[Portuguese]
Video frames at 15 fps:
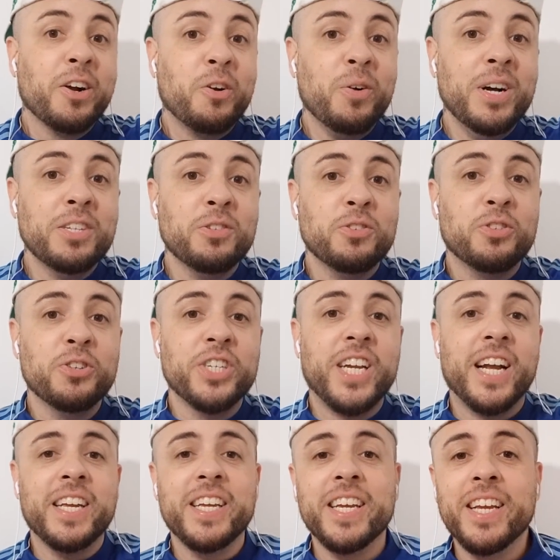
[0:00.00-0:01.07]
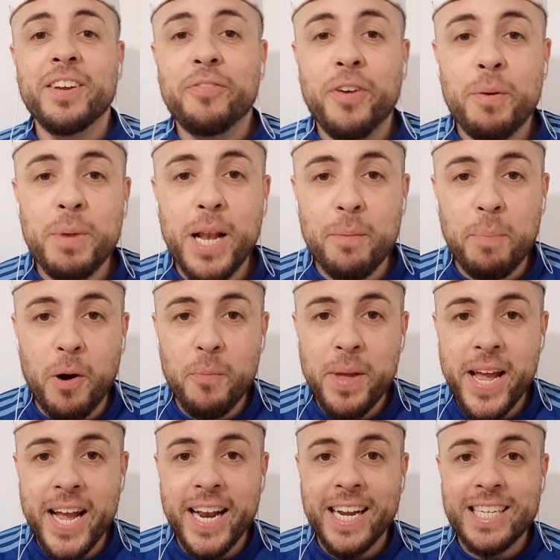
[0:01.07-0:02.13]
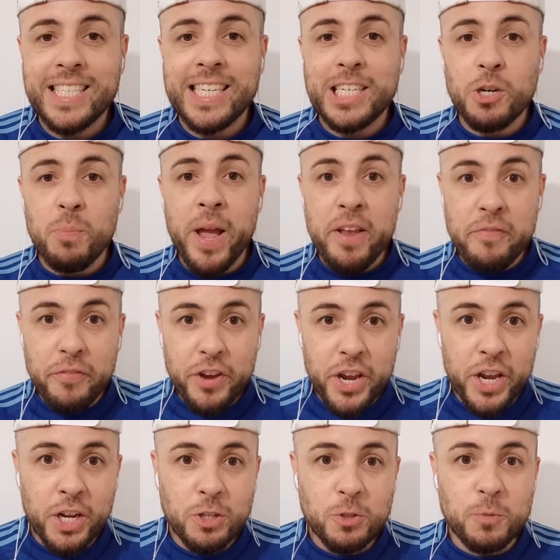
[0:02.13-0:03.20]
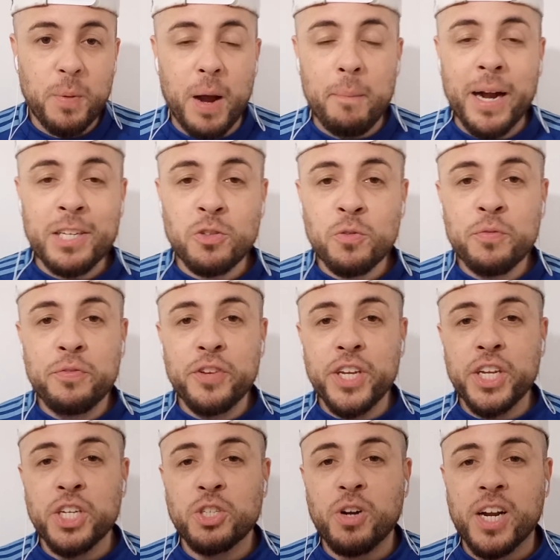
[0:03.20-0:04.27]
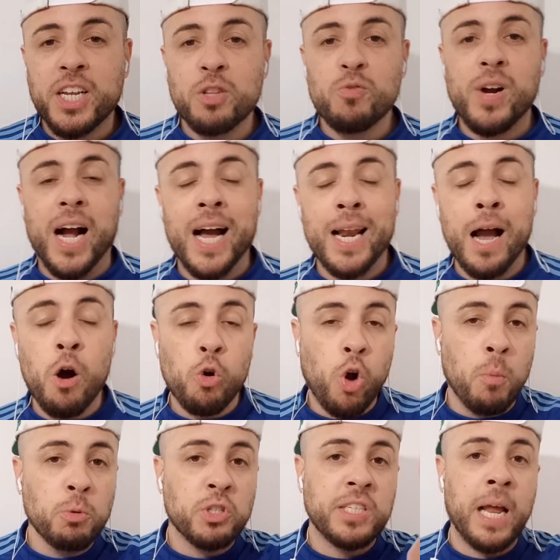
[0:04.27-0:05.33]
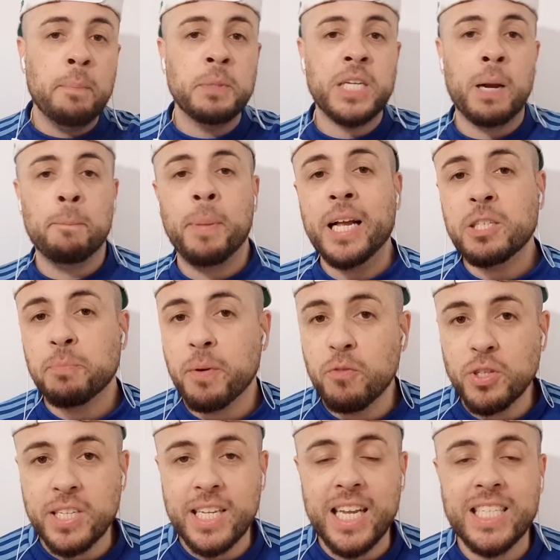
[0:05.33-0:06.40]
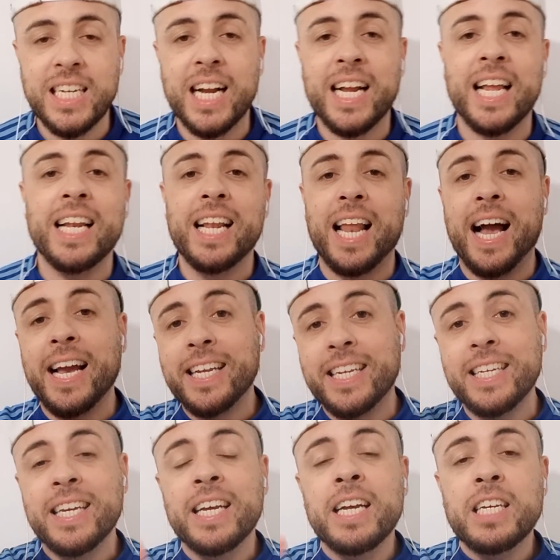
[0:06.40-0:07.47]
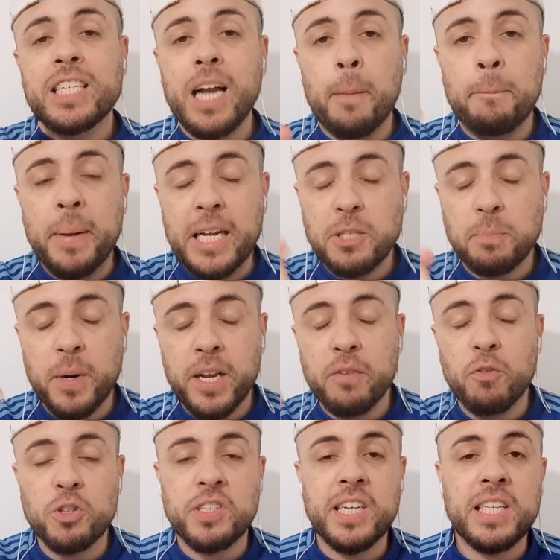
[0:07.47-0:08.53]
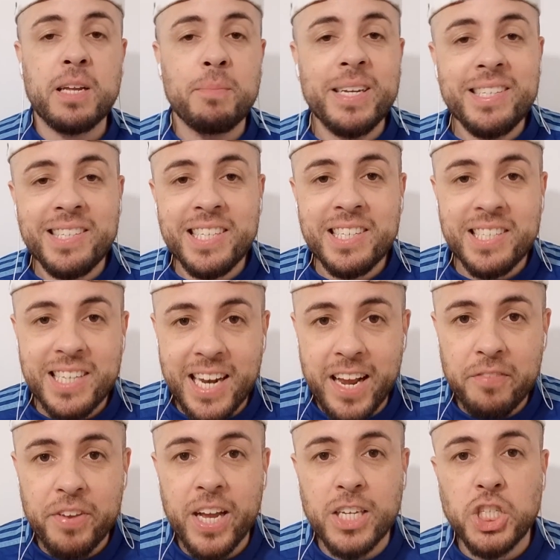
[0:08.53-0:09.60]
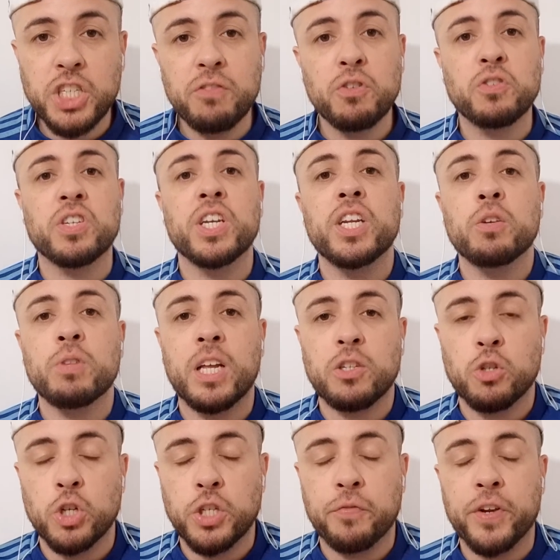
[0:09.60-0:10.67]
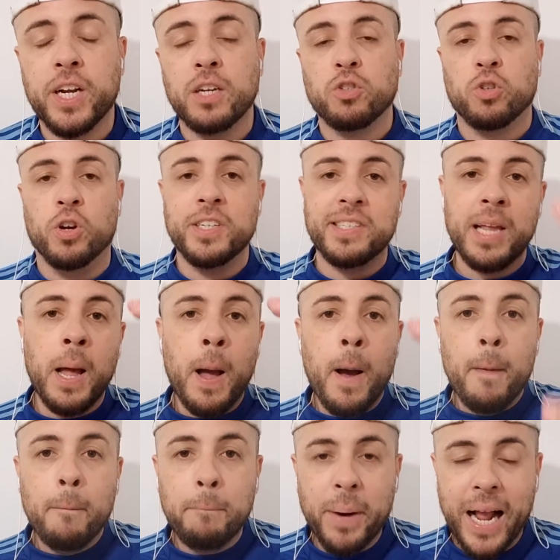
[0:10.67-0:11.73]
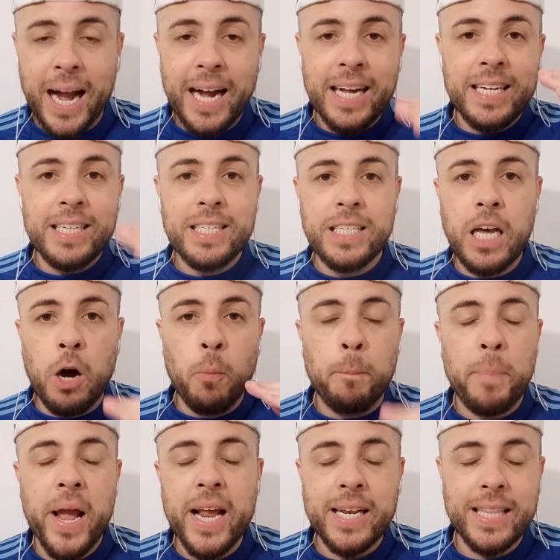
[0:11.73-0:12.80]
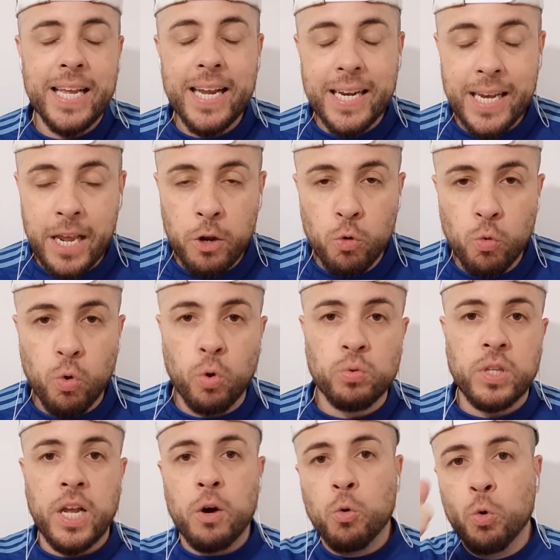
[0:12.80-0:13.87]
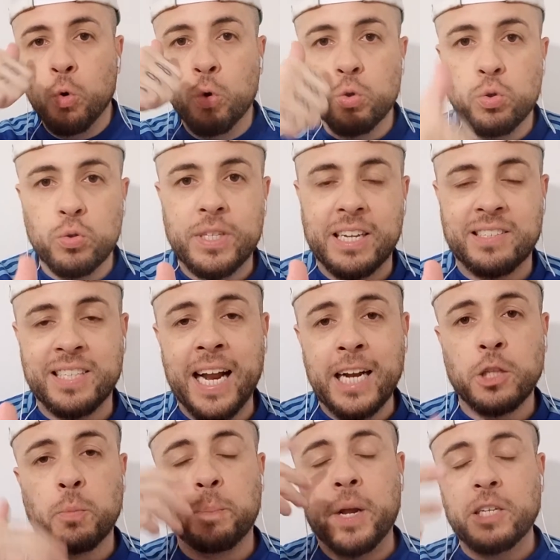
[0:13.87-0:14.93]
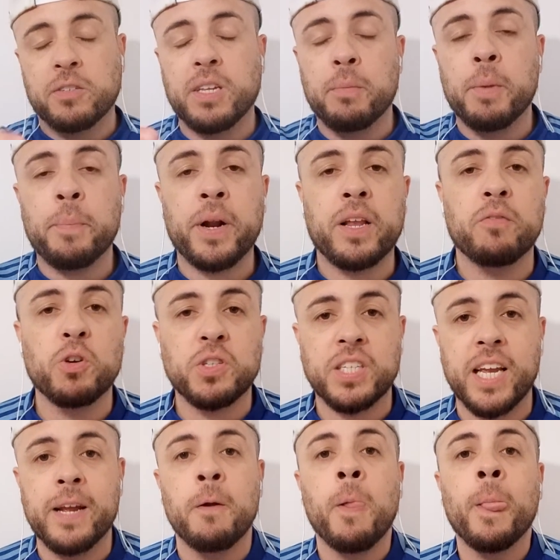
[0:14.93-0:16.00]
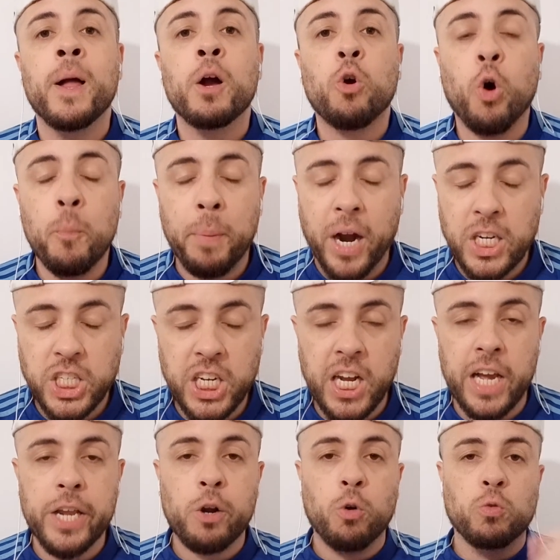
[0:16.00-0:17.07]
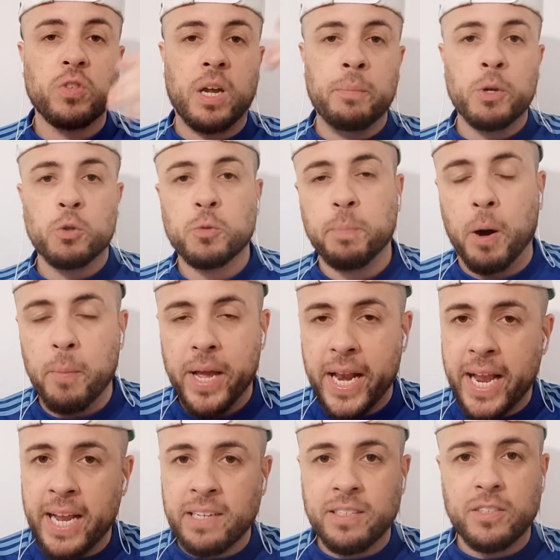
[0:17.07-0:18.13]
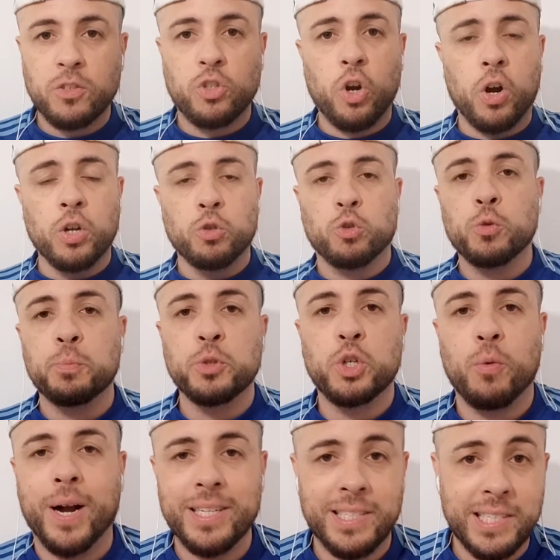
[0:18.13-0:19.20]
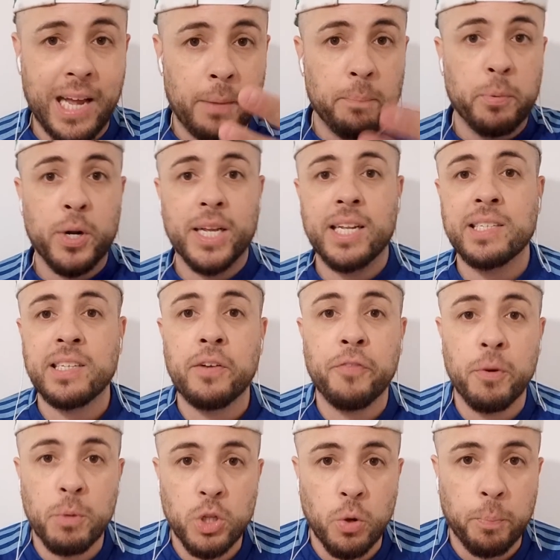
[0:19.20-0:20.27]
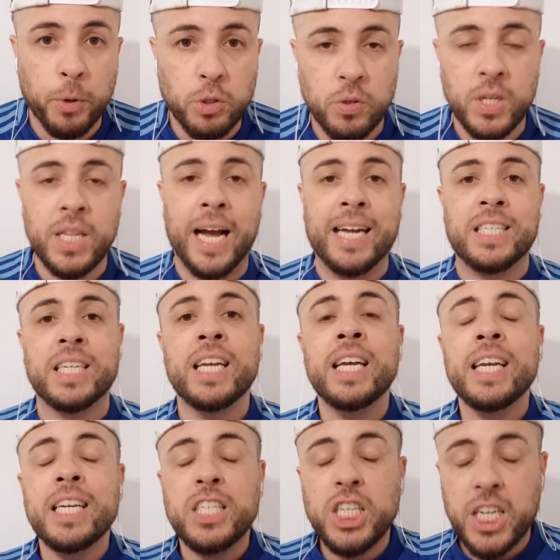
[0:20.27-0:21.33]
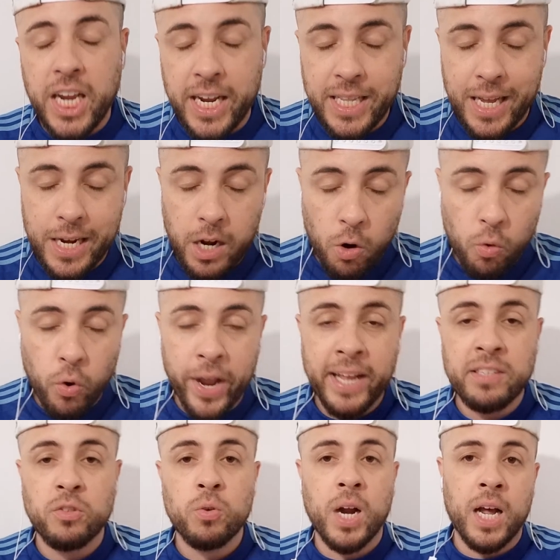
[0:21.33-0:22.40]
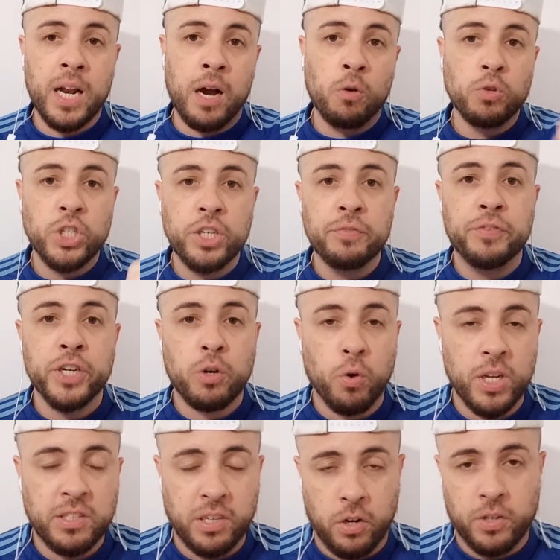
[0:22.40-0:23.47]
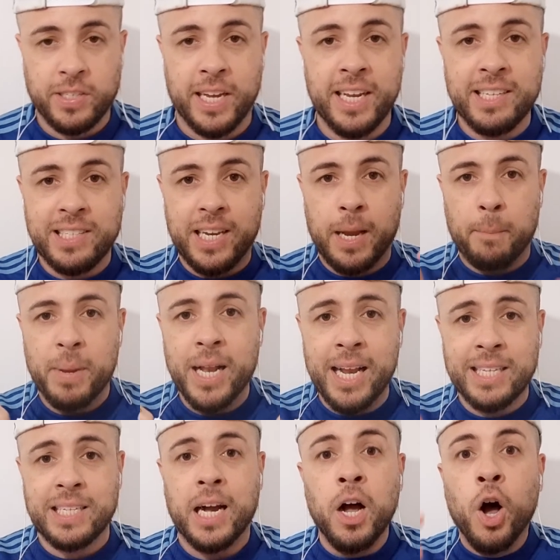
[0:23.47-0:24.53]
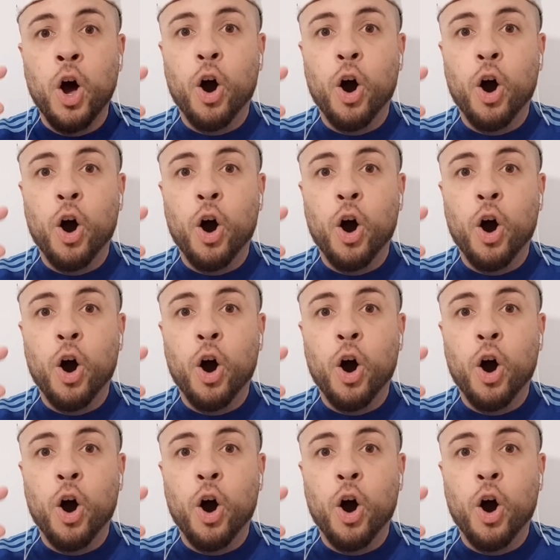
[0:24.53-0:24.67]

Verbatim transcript: Quando surge aí, família Palmeiras, sejam bem-vindos para mais um vídeo aqui do canal. Como sempre, já peço para você deixar aquele like, já peço para que você também se inscreva e ative o sininho das notificações para não perder nenhum conteúdo, tá certo? Peço também para que você compartilhe aí com os amigos palmeirenses, joga nos grupos de WhatsApp, porque é dessa forma dá oportunidade de quem ainda não conhece o canal de vir conhecer nossa resenha, beleza?